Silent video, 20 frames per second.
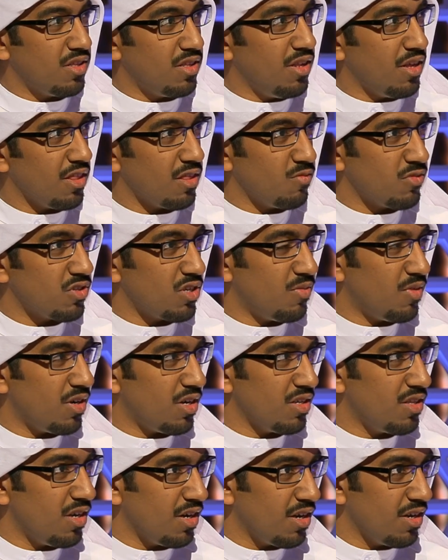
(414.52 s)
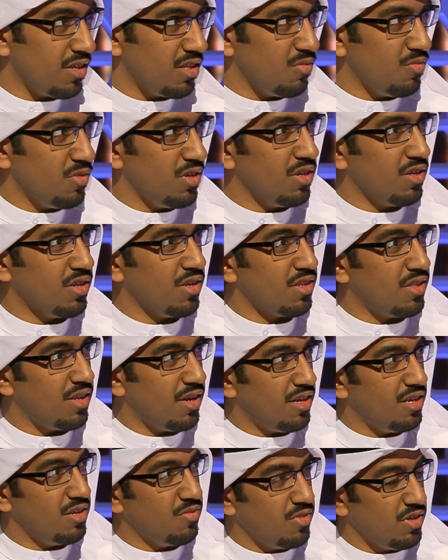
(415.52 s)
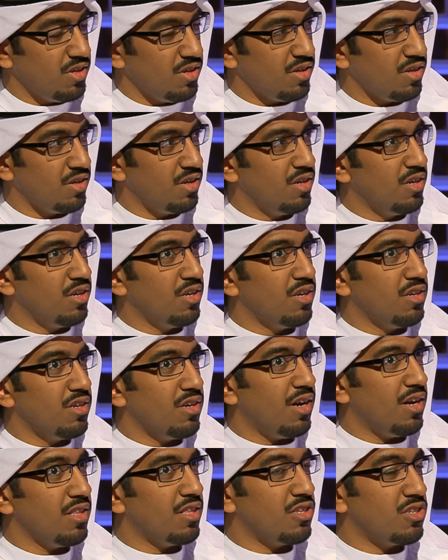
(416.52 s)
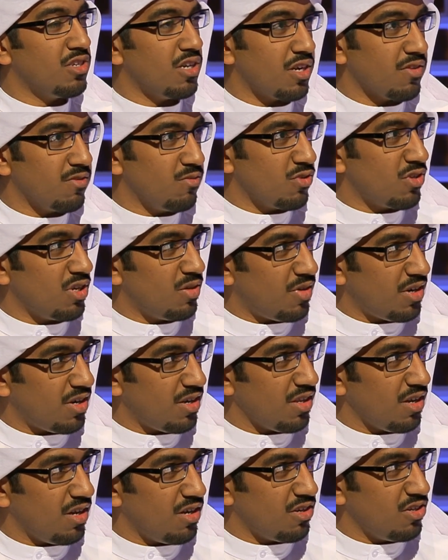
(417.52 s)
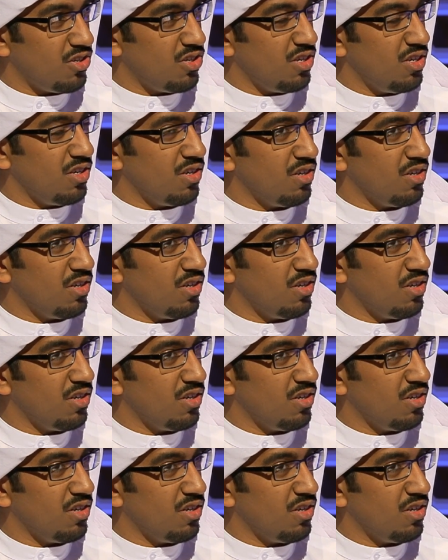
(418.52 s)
تنظم مسابقات اكاديميه تعليميه حتى تشارك في مسابقات خارجيه